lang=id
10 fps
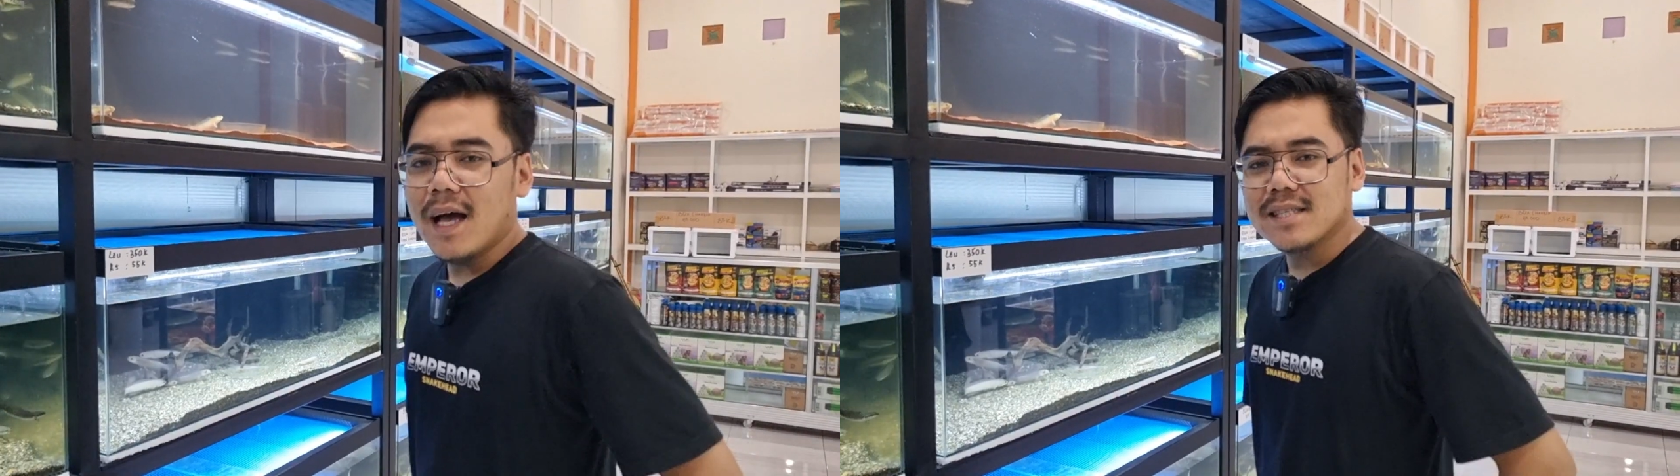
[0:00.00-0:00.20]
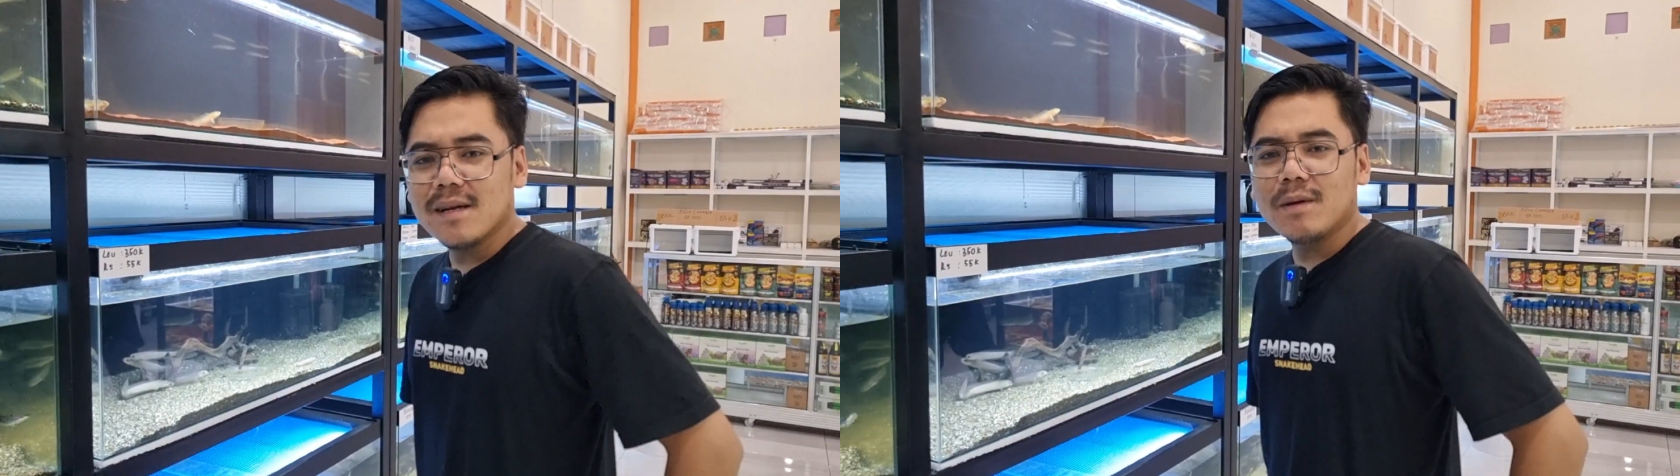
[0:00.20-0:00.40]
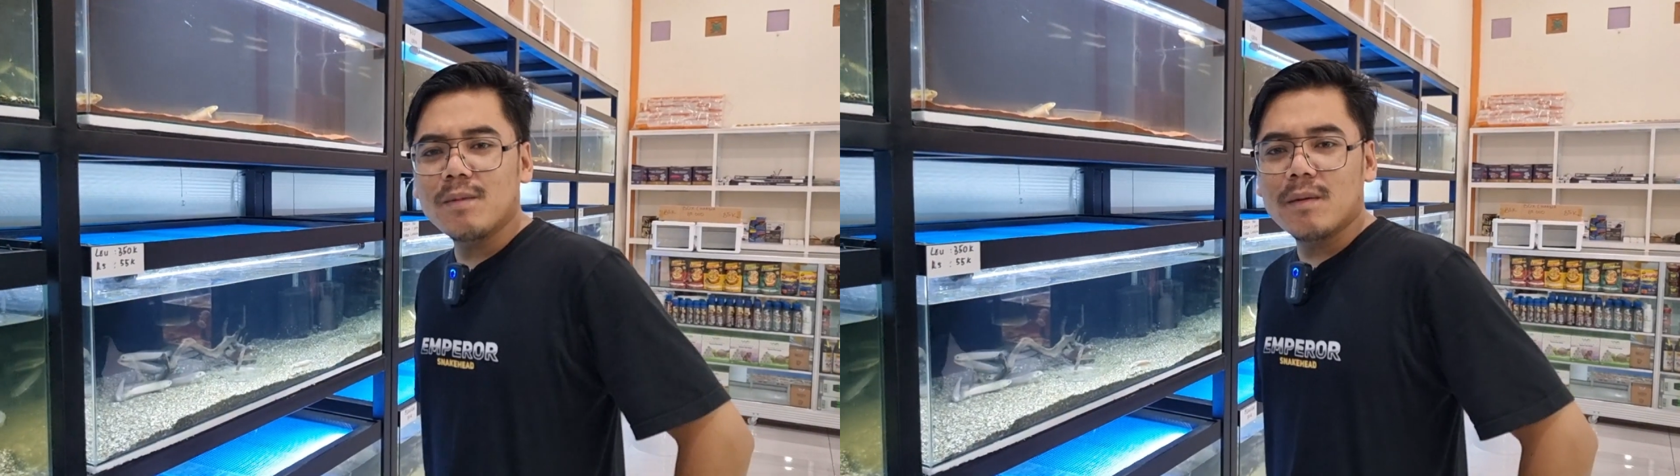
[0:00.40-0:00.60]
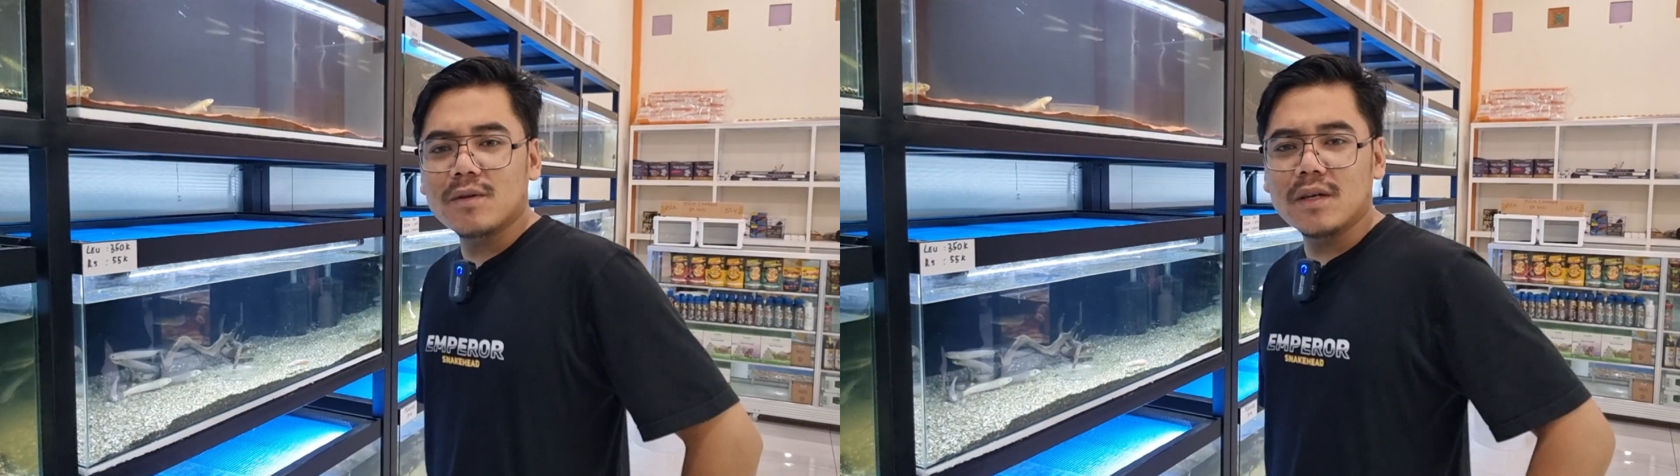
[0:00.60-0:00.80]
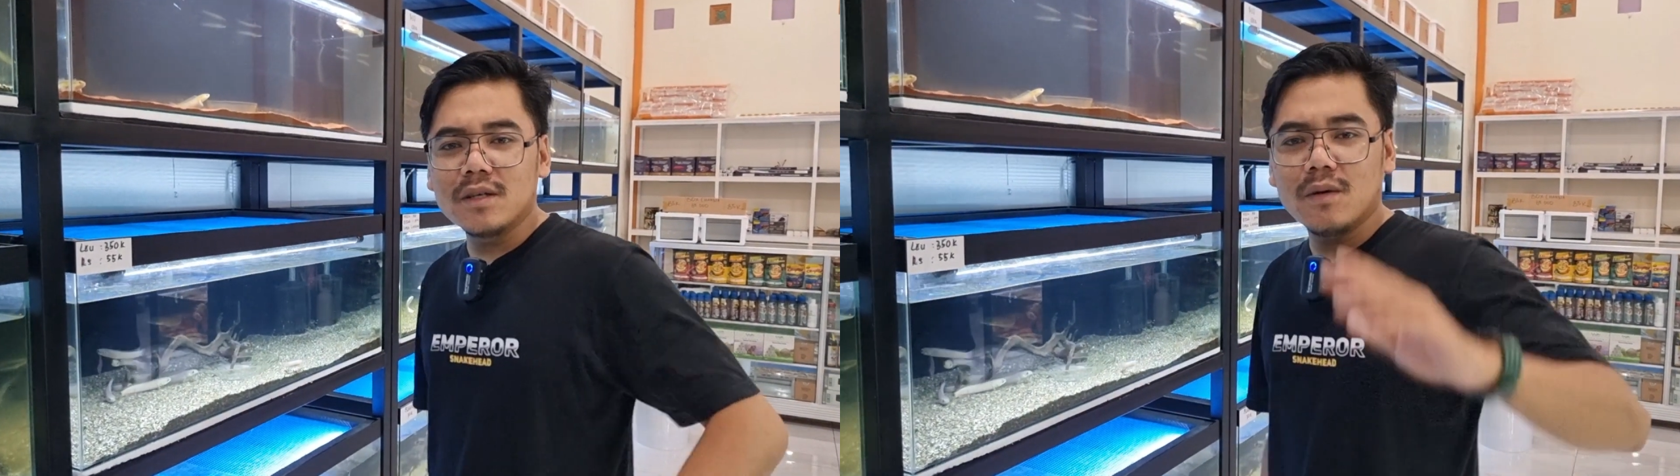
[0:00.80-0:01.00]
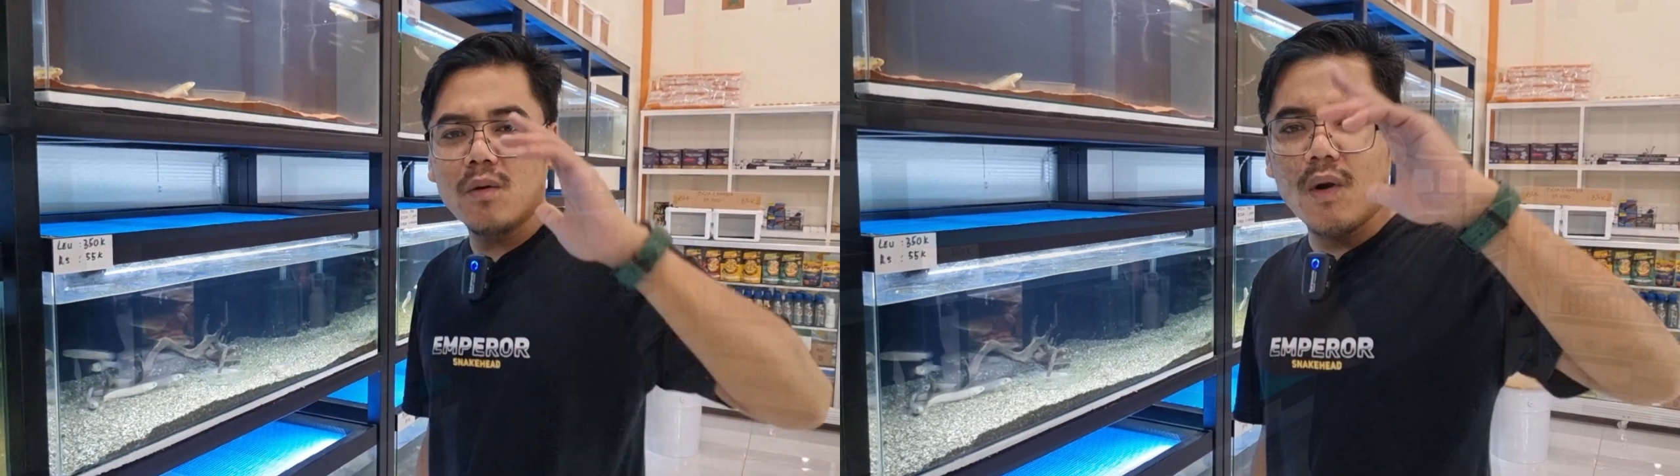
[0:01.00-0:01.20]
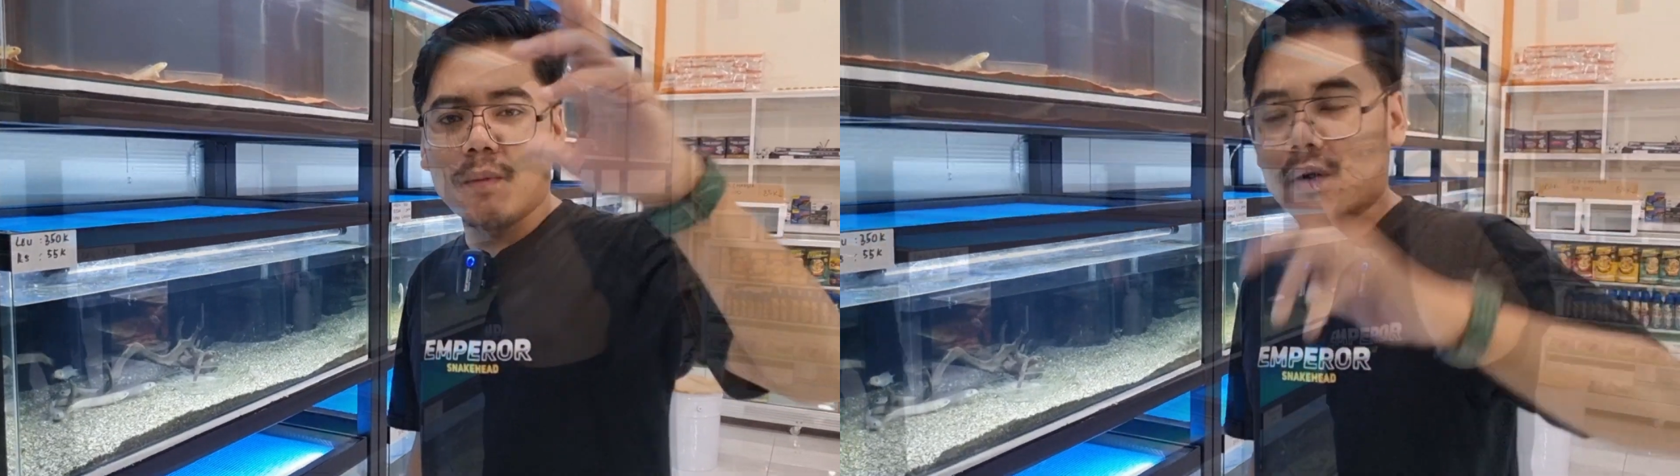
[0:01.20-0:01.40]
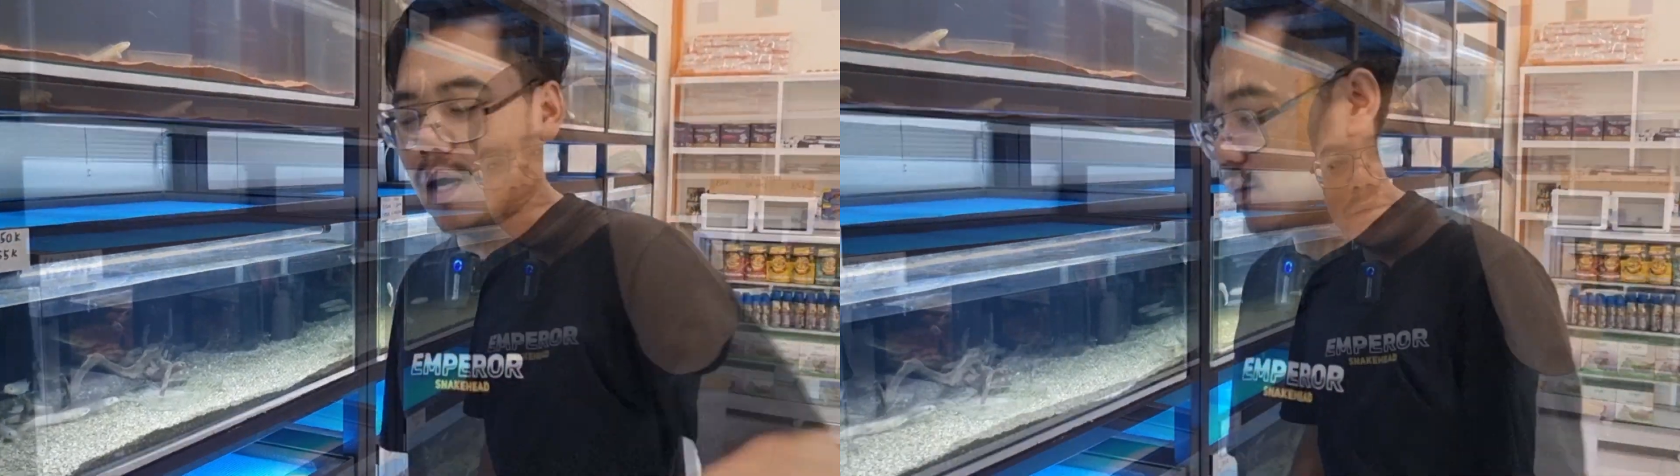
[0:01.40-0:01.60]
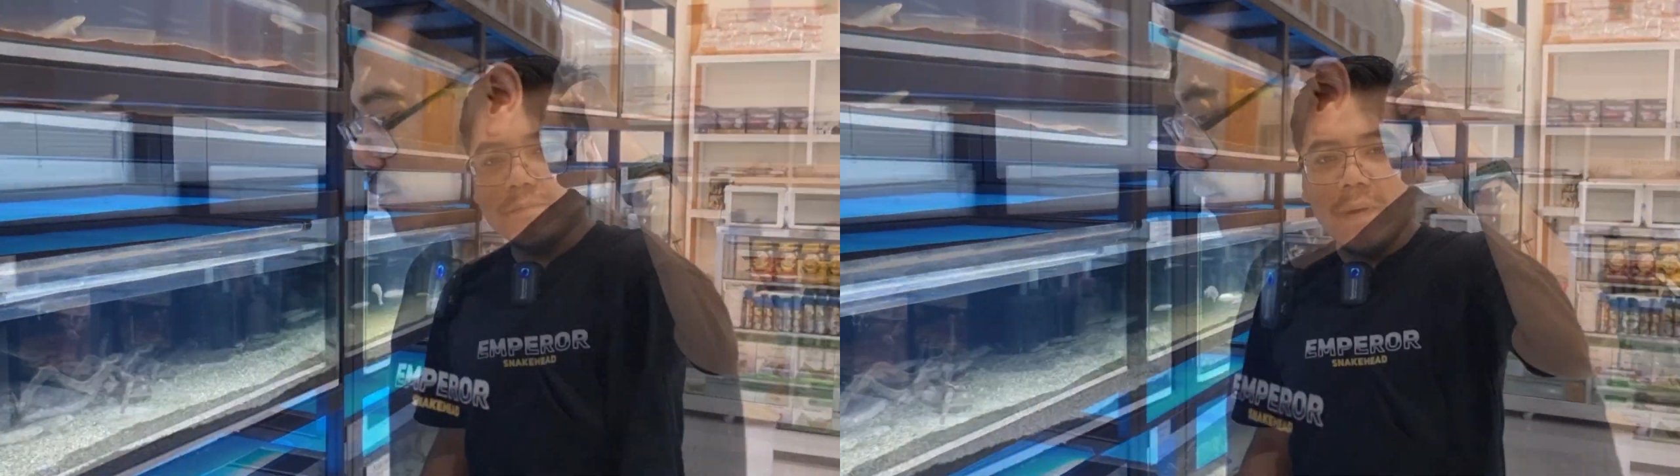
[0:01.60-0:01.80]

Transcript: Assalamualaikum warahmatullahi wabarakatuh.